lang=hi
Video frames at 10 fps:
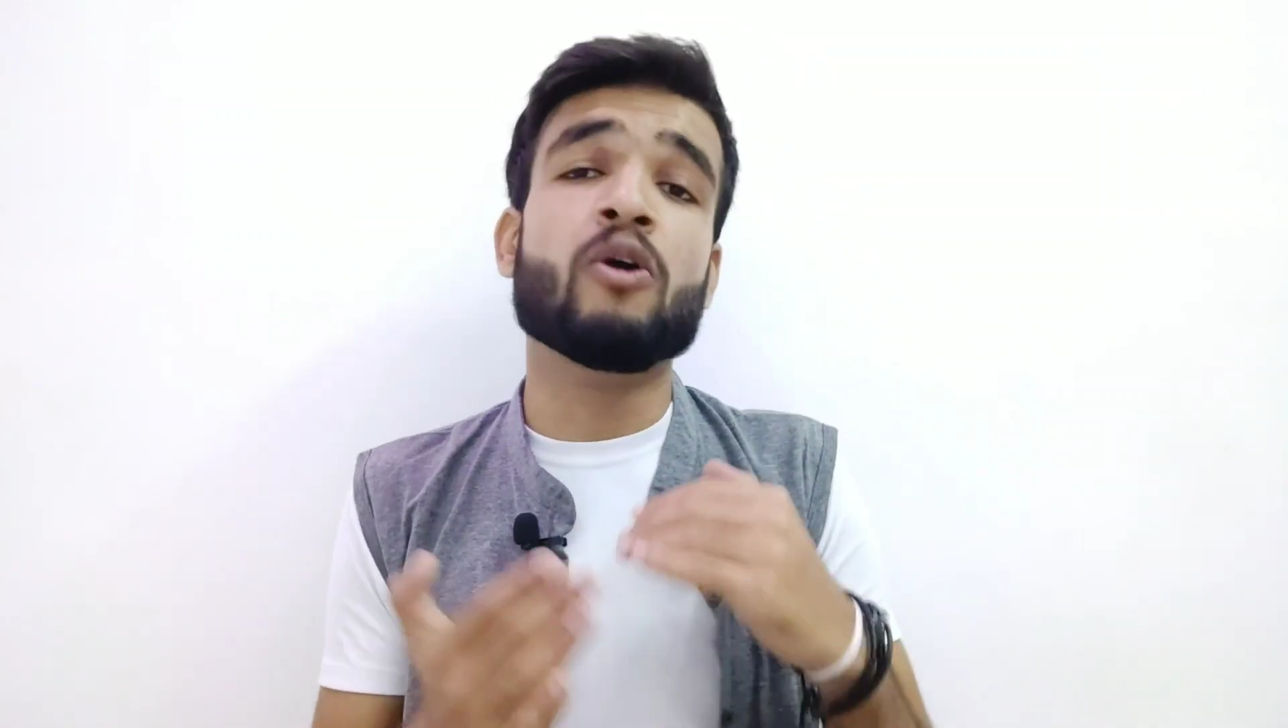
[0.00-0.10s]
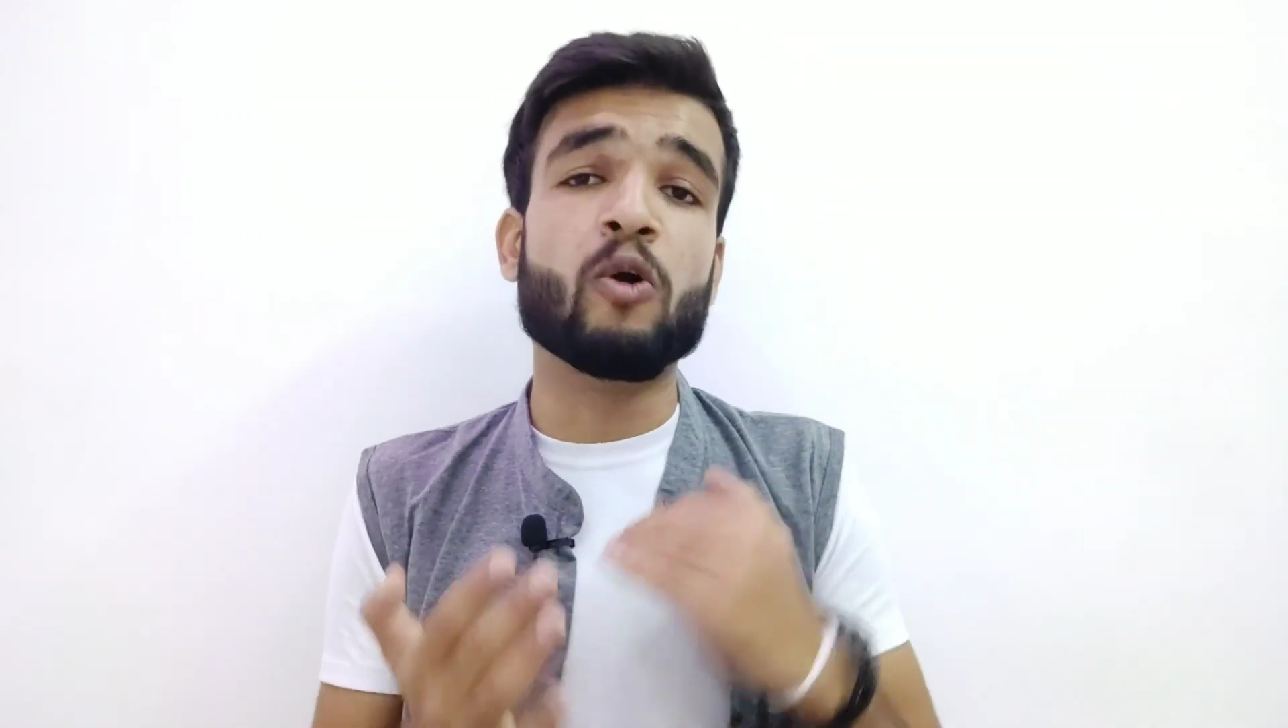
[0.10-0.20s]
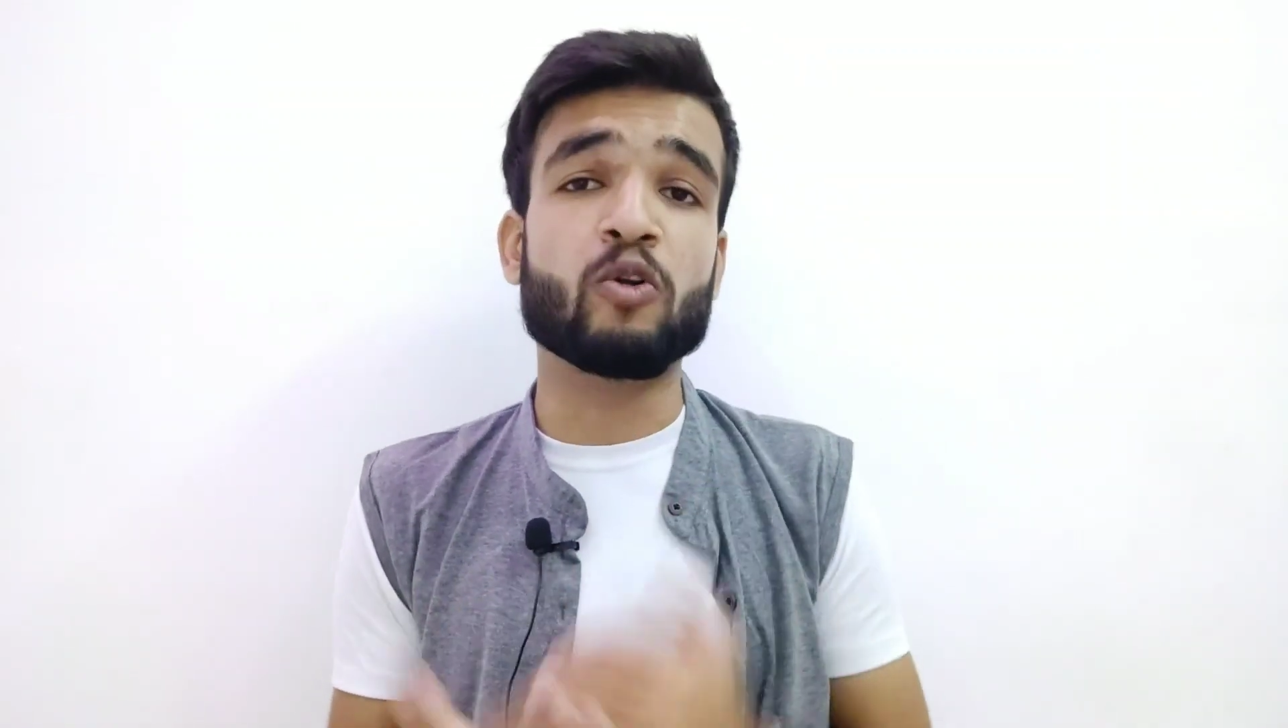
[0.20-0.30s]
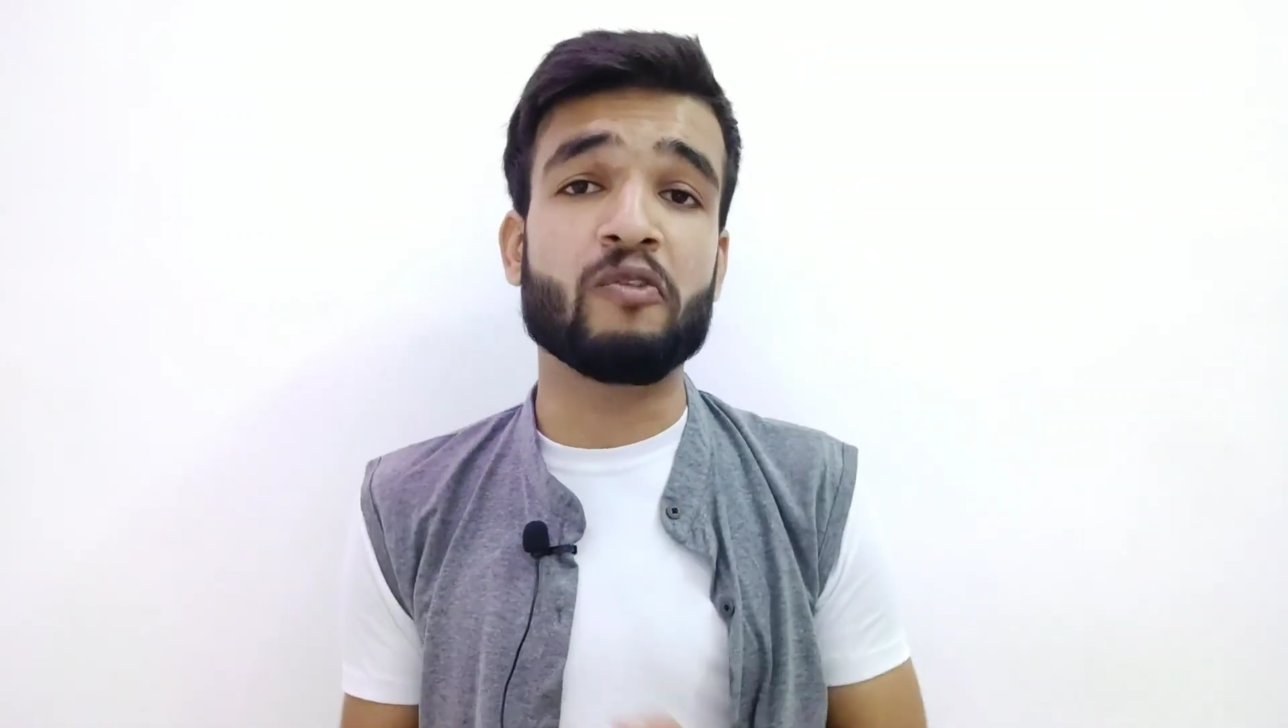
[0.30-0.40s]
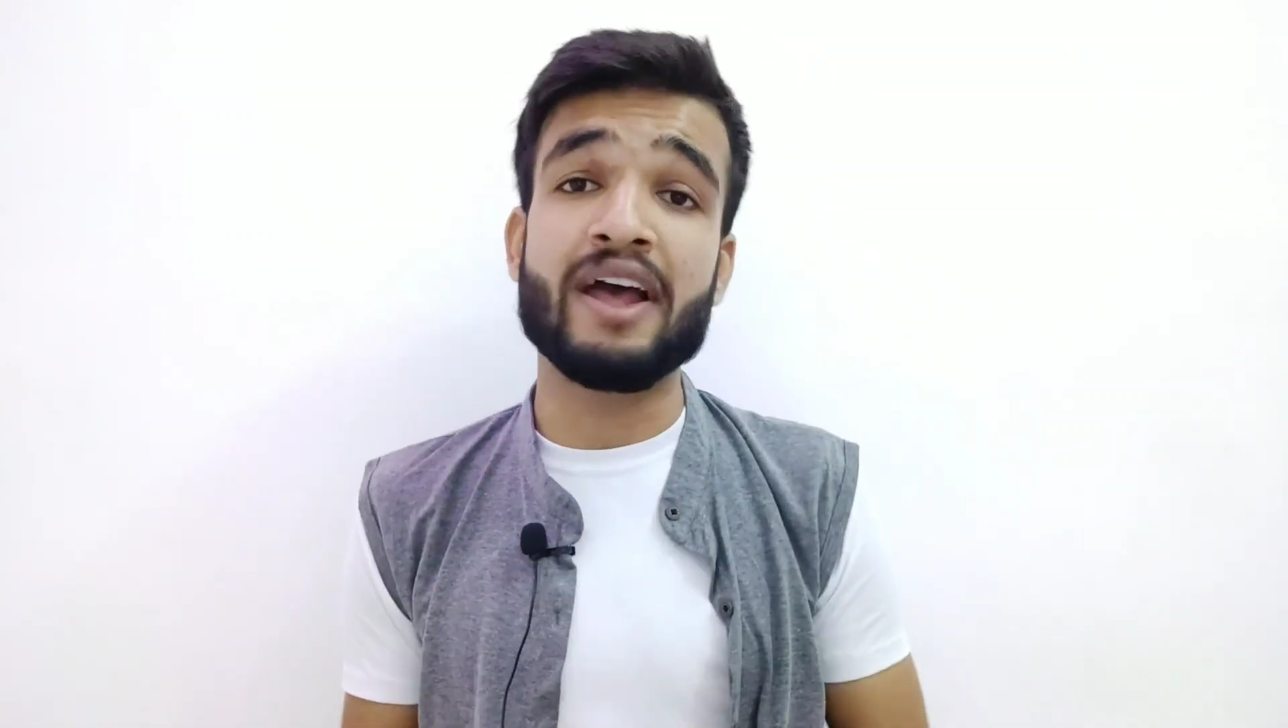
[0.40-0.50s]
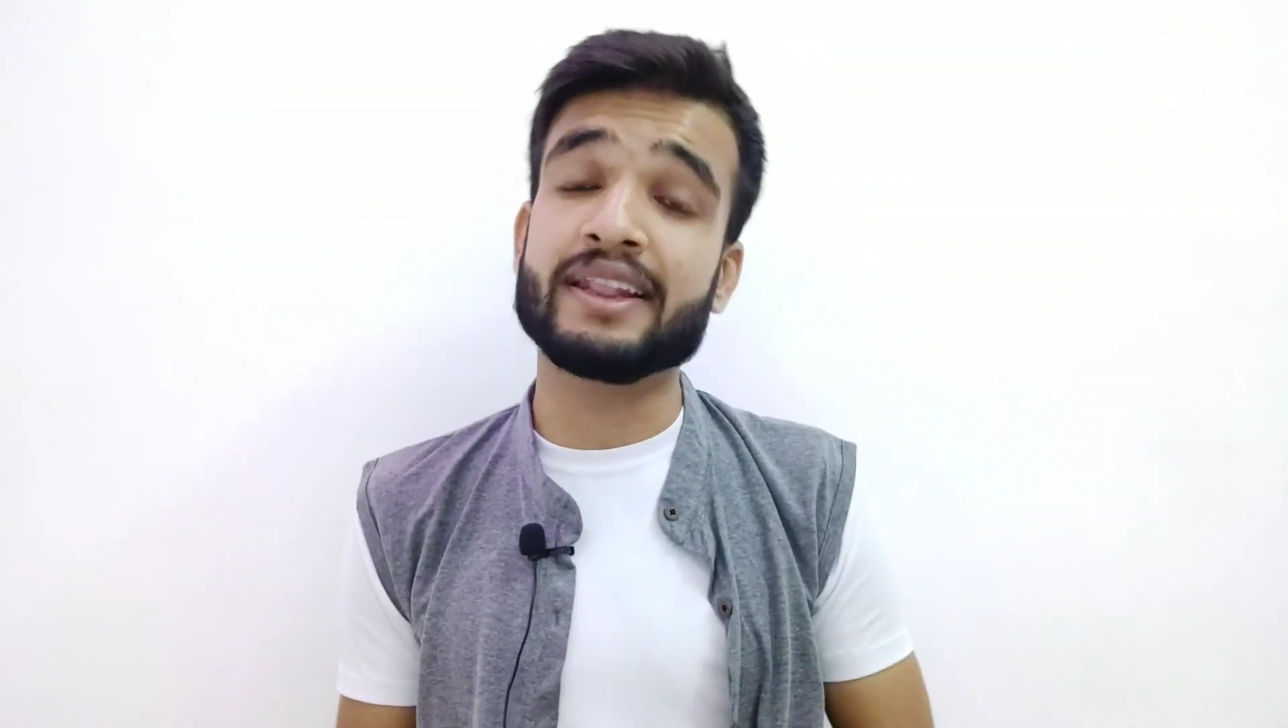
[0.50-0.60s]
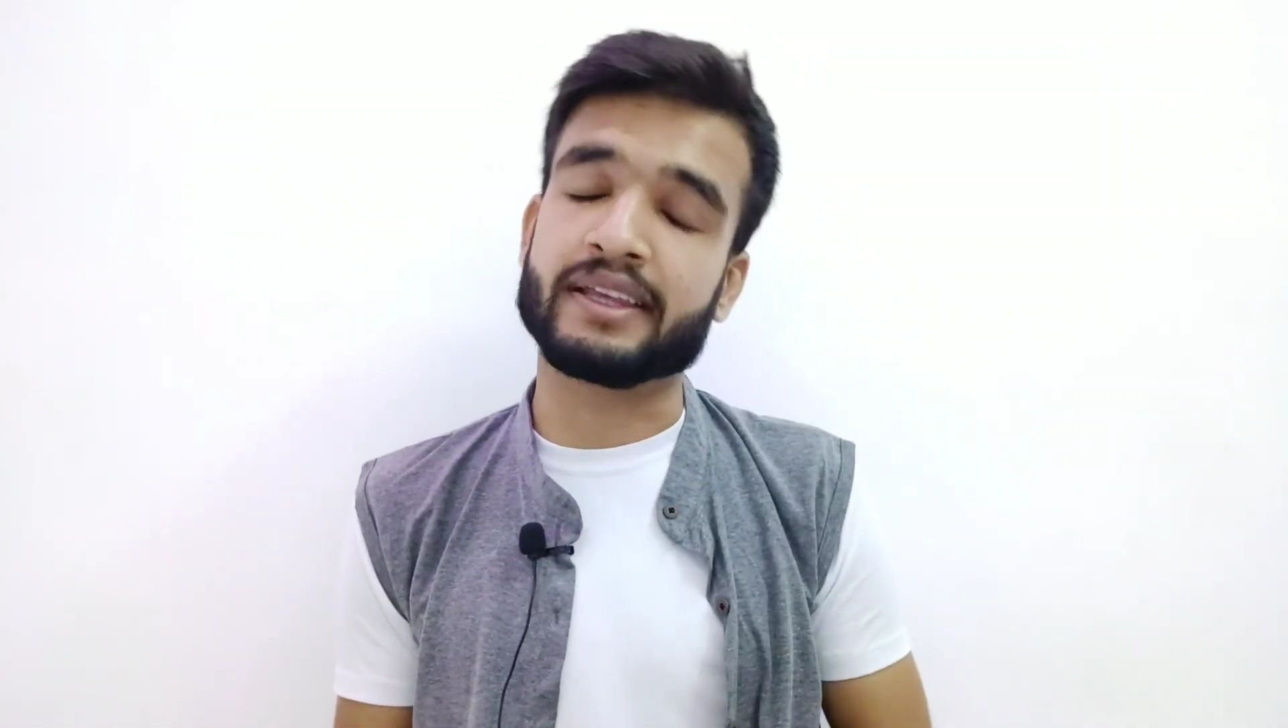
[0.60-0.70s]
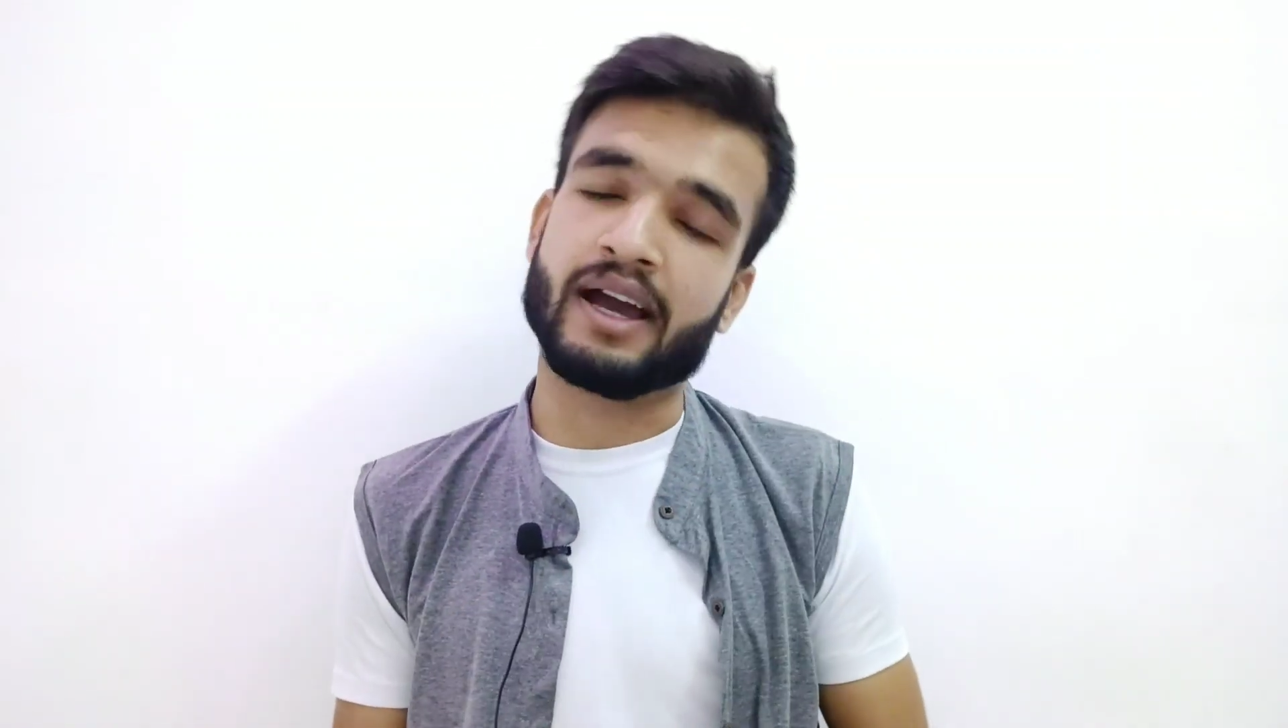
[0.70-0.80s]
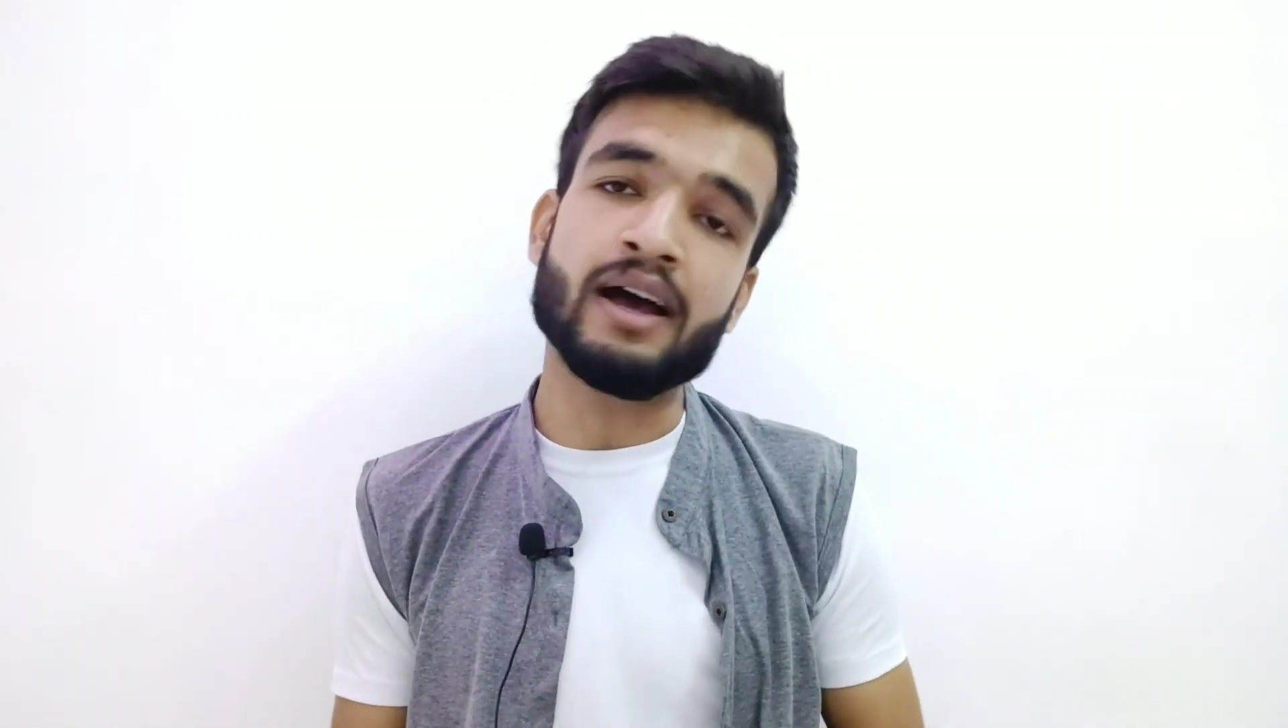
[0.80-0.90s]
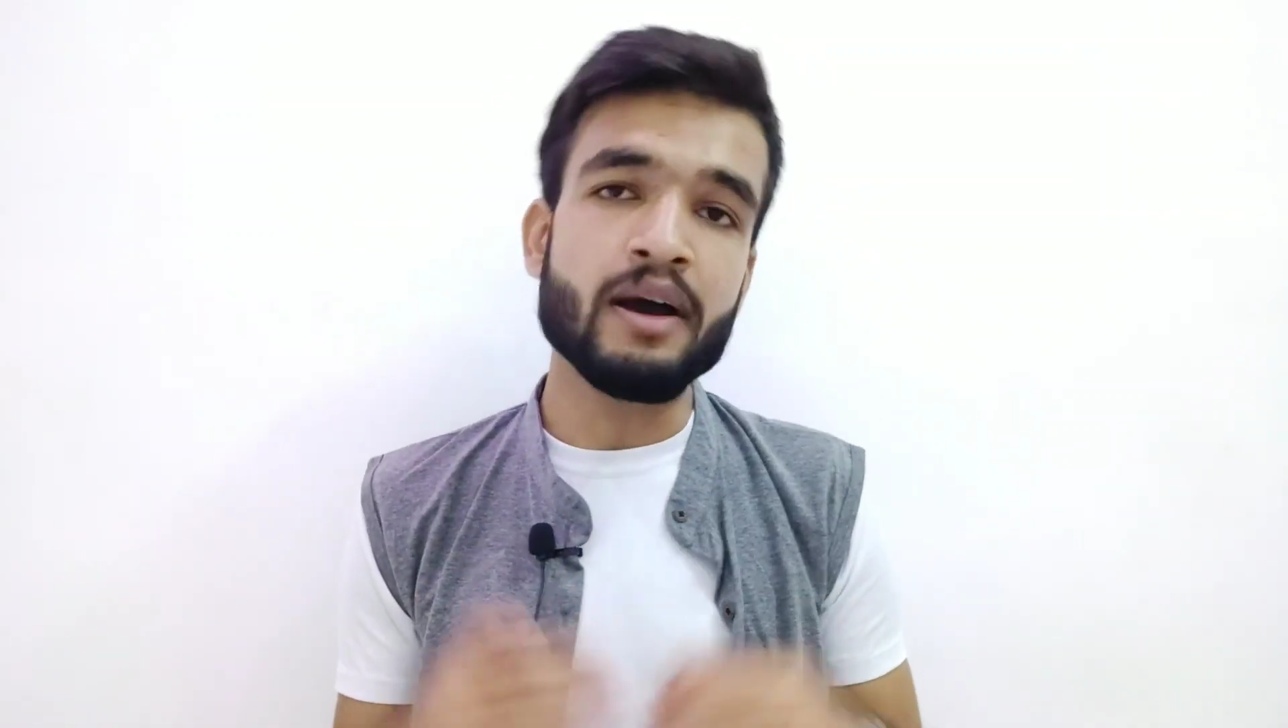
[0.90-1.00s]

और वेल्थ का